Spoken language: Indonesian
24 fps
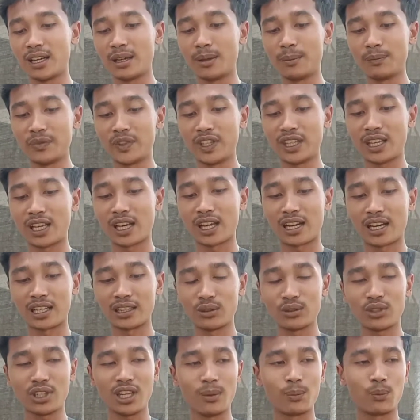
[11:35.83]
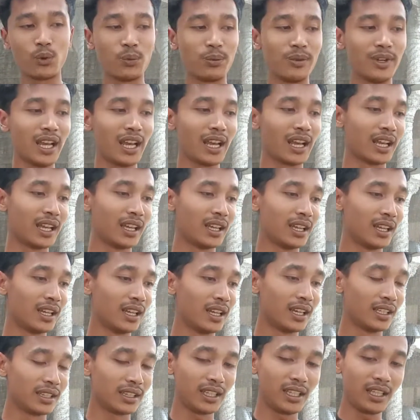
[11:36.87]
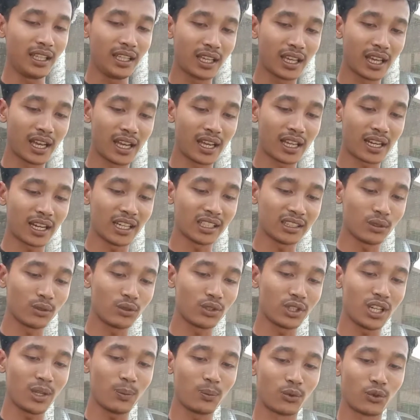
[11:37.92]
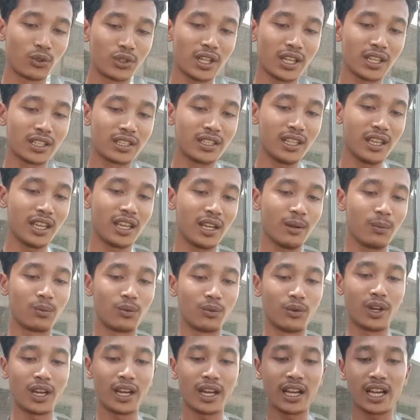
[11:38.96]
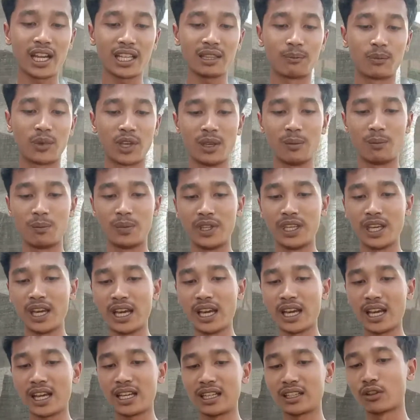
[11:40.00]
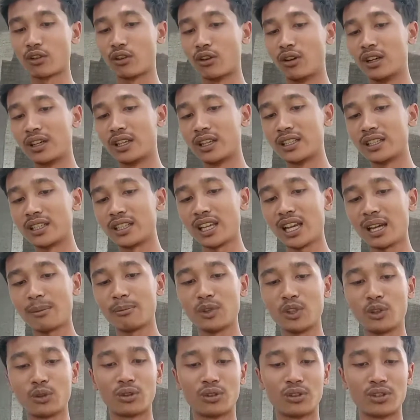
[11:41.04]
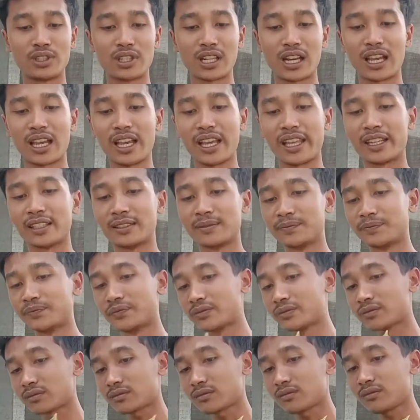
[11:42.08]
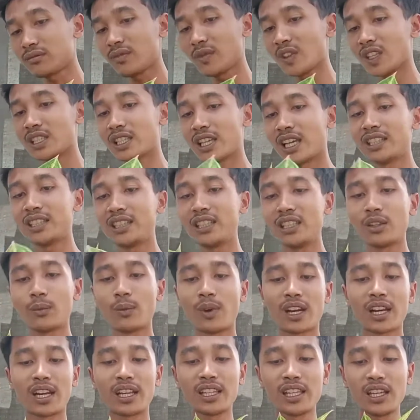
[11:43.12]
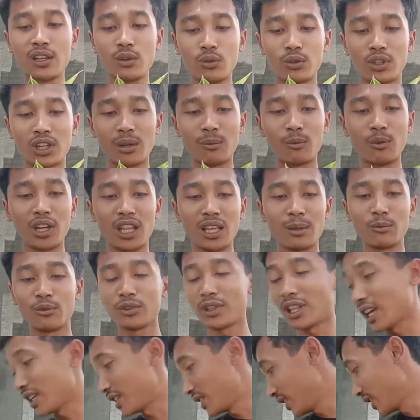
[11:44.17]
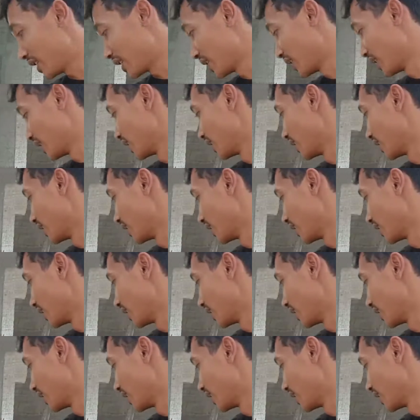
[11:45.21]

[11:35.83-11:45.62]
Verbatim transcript: um, 300 ribu Bunda. 300 ribu saja ya buat Bebian Golden Siam tuh. Silakan. Cantik warnanya udah mulai mutasi ya.